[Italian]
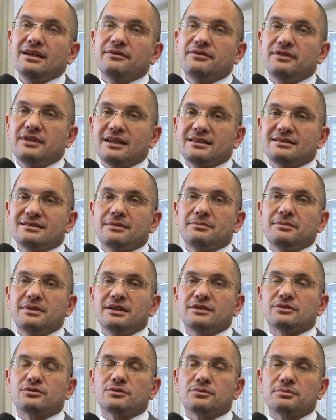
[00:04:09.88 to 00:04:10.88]

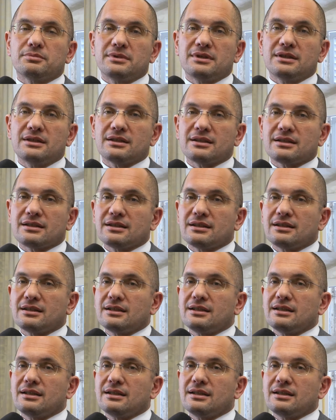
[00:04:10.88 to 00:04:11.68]
finanziamento per eh,